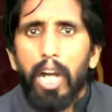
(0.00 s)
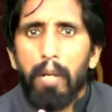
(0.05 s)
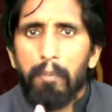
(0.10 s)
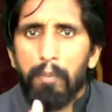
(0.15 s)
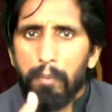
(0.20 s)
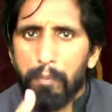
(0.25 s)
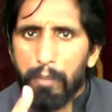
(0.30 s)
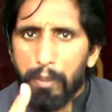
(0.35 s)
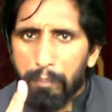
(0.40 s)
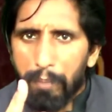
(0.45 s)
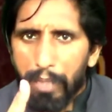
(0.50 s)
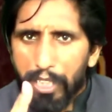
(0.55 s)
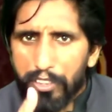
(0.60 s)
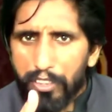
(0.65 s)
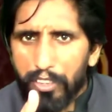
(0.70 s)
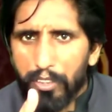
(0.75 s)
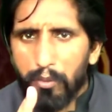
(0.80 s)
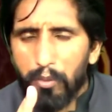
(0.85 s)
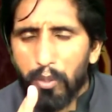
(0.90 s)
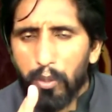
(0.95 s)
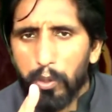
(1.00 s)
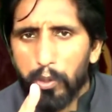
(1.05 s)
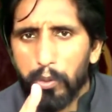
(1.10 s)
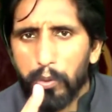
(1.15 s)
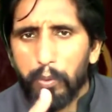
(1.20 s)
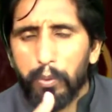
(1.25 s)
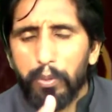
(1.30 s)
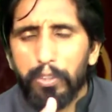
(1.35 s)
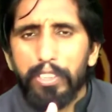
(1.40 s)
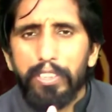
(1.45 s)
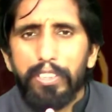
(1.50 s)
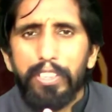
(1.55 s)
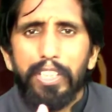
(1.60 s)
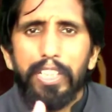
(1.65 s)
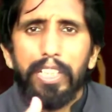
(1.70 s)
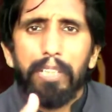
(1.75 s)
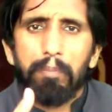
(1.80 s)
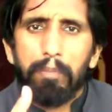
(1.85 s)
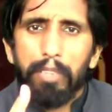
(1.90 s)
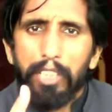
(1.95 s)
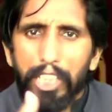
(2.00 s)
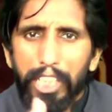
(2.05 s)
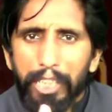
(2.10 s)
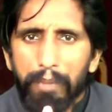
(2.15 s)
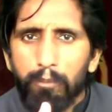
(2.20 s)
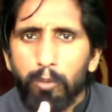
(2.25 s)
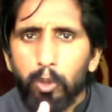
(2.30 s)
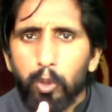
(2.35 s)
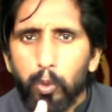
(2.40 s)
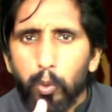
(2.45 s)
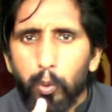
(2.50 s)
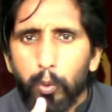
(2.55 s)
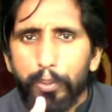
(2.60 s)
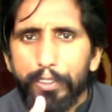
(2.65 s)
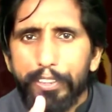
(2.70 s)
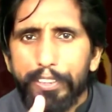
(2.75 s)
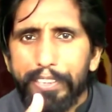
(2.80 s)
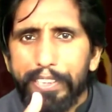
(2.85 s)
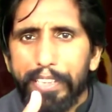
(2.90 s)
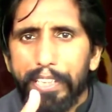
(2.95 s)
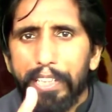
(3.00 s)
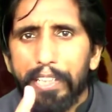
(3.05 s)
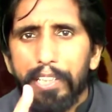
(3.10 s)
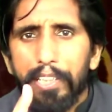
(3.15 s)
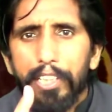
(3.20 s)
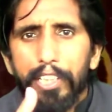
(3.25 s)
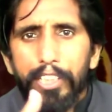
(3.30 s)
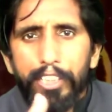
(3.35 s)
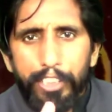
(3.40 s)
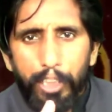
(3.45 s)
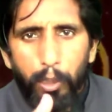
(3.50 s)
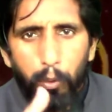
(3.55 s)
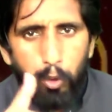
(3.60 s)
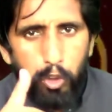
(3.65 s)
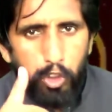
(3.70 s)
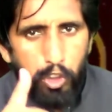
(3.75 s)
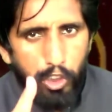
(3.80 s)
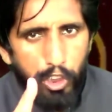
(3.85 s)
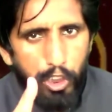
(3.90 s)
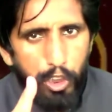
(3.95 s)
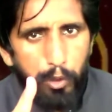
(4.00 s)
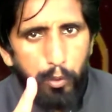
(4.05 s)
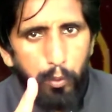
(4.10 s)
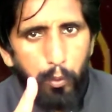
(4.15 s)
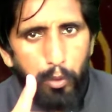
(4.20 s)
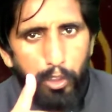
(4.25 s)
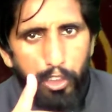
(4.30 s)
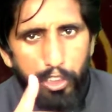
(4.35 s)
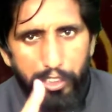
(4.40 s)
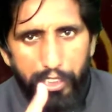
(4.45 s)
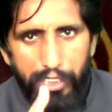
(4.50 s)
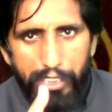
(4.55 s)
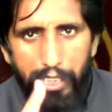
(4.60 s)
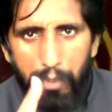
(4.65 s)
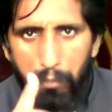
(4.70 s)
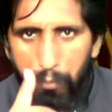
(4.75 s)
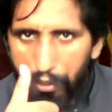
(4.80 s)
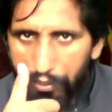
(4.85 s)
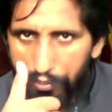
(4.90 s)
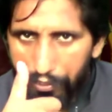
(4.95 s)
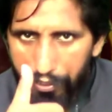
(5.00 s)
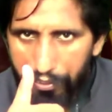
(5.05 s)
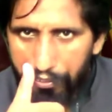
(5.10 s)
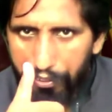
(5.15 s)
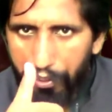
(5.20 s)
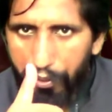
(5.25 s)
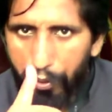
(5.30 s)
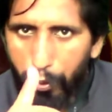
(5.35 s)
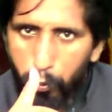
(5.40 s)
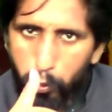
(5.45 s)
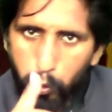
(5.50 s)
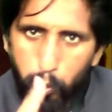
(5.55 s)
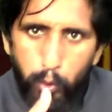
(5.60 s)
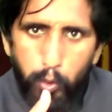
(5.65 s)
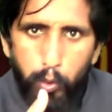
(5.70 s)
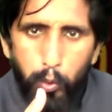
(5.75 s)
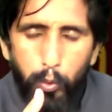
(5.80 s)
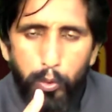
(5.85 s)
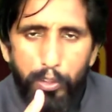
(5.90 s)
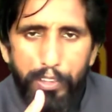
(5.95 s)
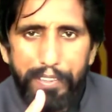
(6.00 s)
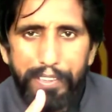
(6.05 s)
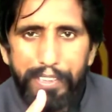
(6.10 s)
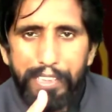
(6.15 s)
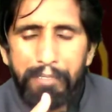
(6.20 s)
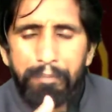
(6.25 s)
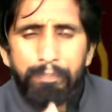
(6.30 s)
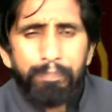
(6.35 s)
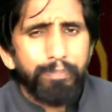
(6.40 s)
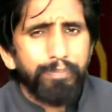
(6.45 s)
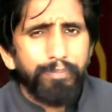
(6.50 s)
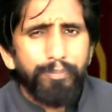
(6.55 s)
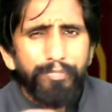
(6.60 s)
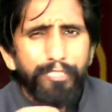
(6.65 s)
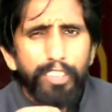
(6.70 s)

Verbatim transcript: आप अपने पैशन को अगर छोड़ देते हैं अपने एम को छोड़ देते हैं या उस चीज़ को जिसके लिए आपका दिल कर रहा है उसको छोड़ देते हैं